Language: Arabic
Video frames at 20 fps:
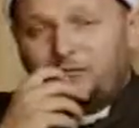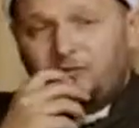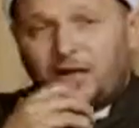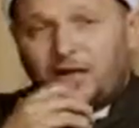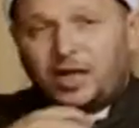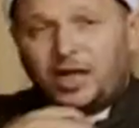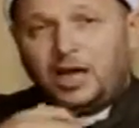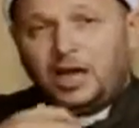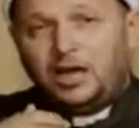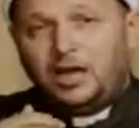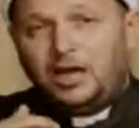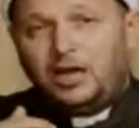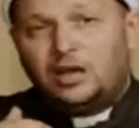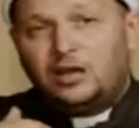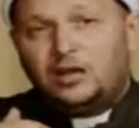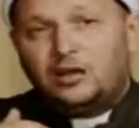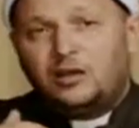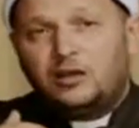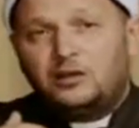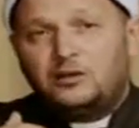
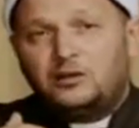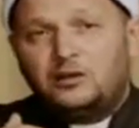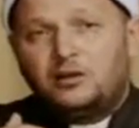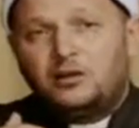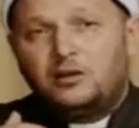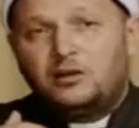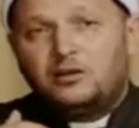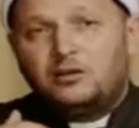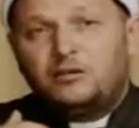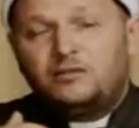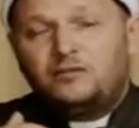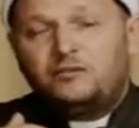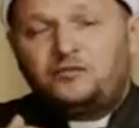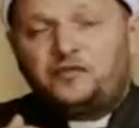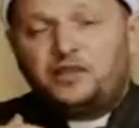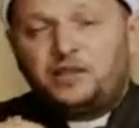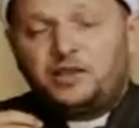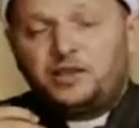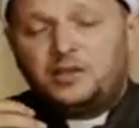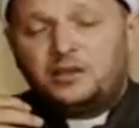فكان
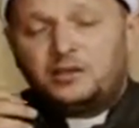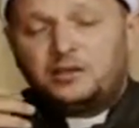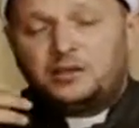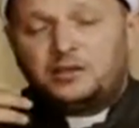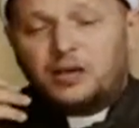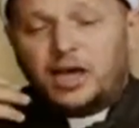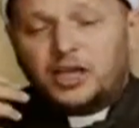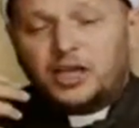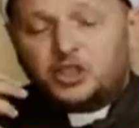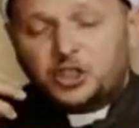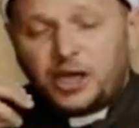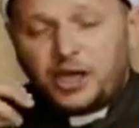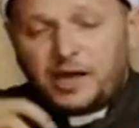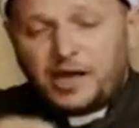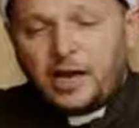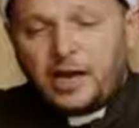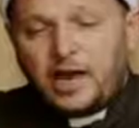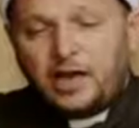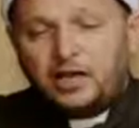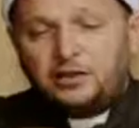في
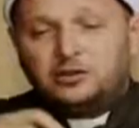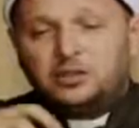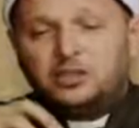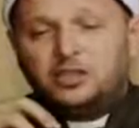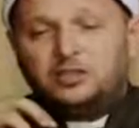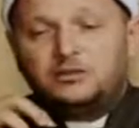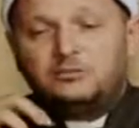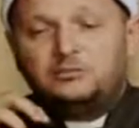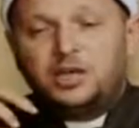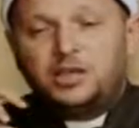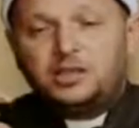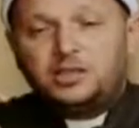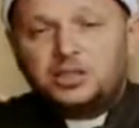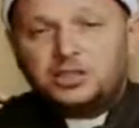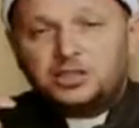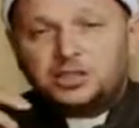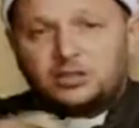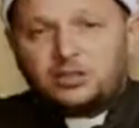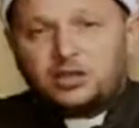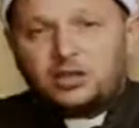شريعة
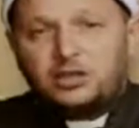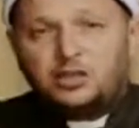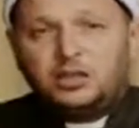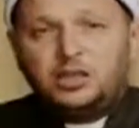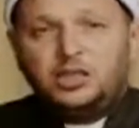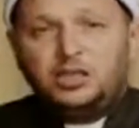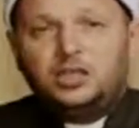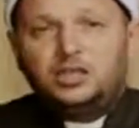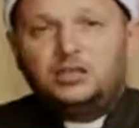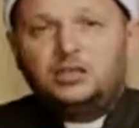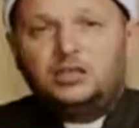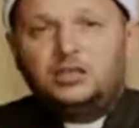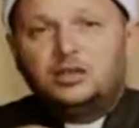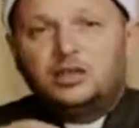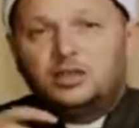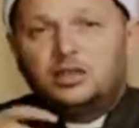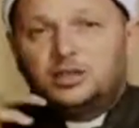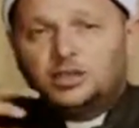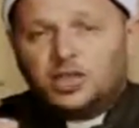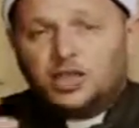بني إسرائيل
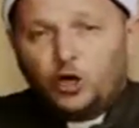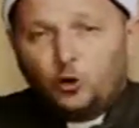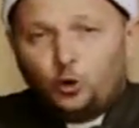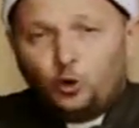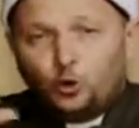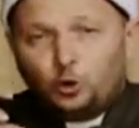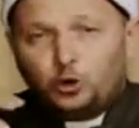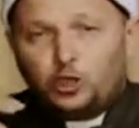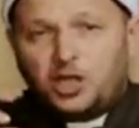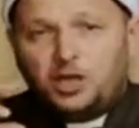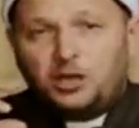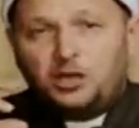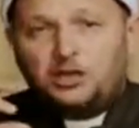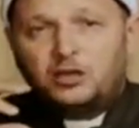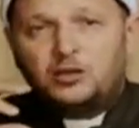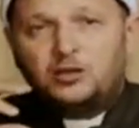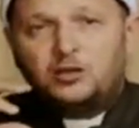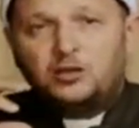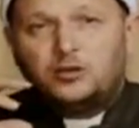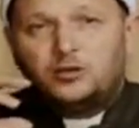يهودا
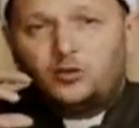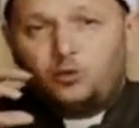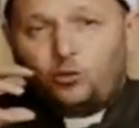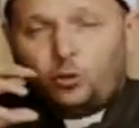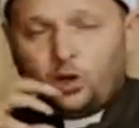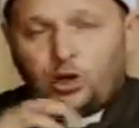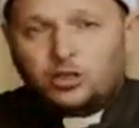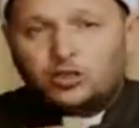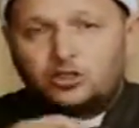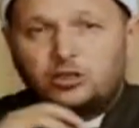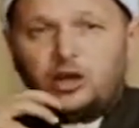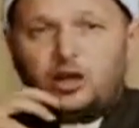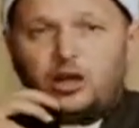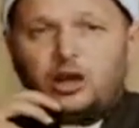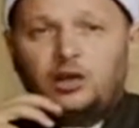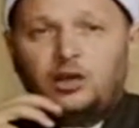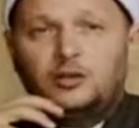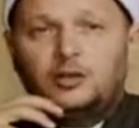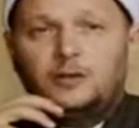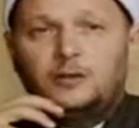
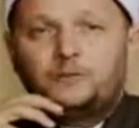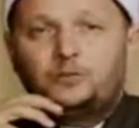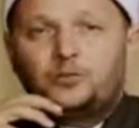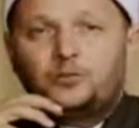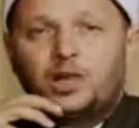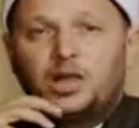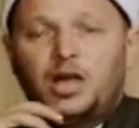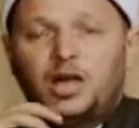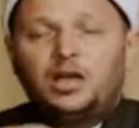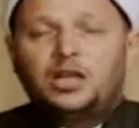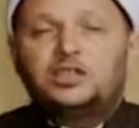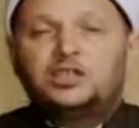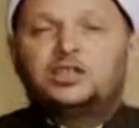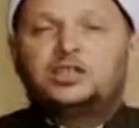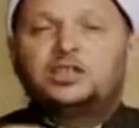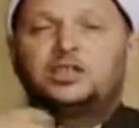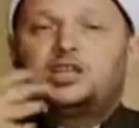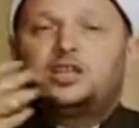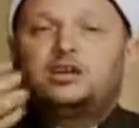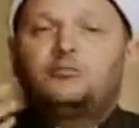ونصارى أن
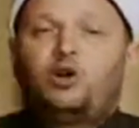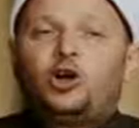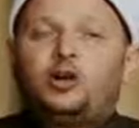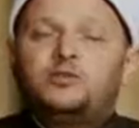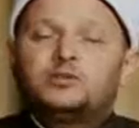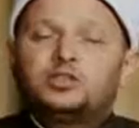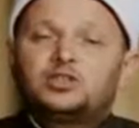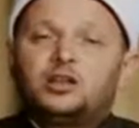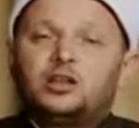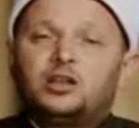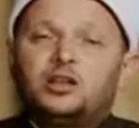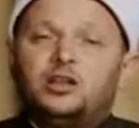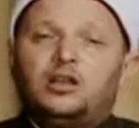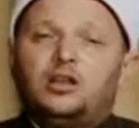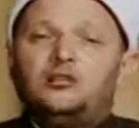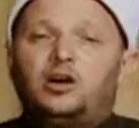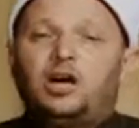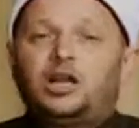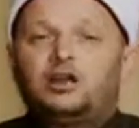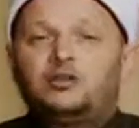سيدنا محمد صلى
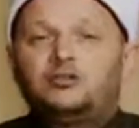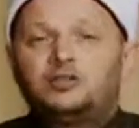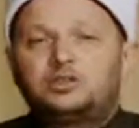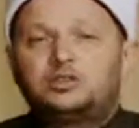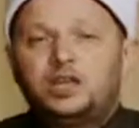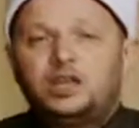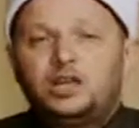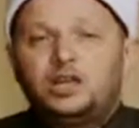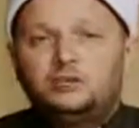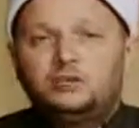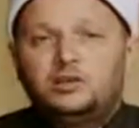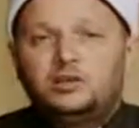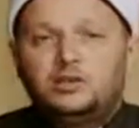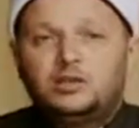الله عليه وسلم